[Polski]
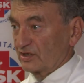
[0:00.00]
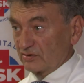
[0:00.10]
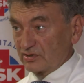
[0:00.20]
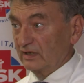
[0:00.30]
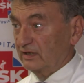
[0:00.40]
Ta
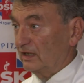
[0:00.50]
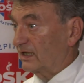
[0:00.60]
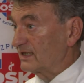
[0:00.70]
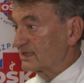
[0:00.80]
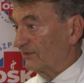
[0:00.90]
sztuczna
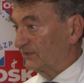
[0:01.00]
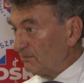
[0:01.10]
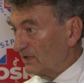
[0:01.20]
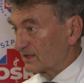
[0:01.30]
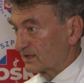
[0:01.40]
inteligencja w
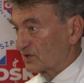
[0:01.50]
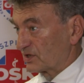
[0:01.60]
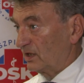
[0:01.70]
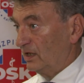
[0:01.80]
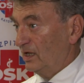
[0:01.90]
tym
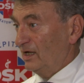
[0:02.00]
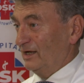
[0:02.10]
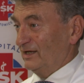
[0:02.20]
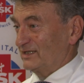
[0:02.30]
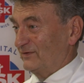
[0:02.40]
laserze
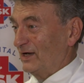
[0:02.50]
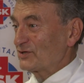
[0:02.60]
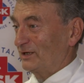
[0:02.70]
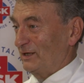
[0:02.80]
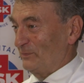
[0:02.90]

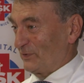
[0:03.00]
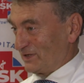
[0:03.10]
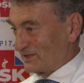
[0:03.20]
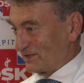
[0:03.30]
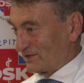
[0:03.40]
zwiększa nam
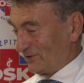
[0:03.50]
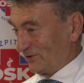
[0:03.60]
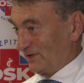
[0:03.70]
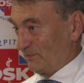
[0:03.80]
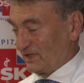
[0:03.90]

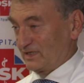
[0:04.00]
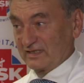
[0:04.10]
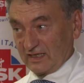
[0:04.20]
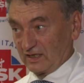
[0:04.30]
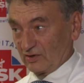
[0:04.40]

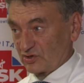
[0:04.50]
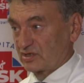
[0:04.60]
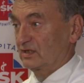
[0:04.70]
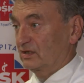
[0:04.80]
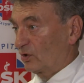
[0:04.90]

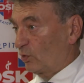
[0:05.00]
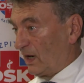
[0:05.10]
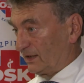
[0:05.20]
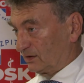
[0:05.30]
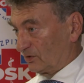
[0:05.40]
precyzyjność,
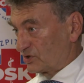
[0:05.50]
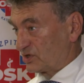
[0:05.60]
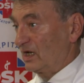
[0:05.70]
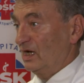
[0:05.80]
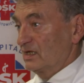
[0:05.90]

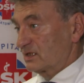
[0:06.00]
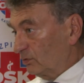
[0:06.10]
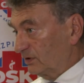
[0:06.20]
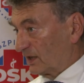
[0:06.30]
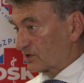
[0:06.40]
dokładność,
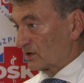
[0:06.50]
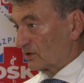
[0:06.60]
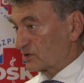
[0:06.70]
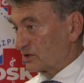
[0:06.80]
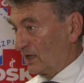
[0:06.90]

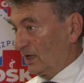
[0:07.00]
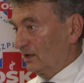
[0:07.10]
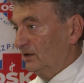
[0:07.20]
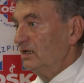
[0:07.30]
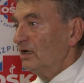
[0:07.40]
skuteczność,
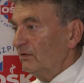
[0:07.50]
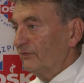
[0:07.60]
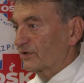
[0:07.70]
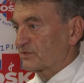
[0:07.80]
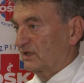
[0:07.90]
no i
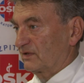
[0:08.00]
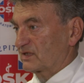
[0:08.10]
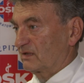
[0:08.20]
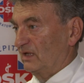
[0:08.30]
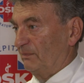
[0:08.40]
komfort przede
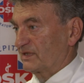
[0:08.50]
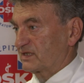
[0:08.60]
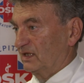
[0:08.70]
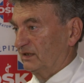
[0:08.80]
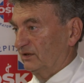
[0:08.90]
wszystkim dla
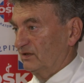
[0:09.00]
pacjenta.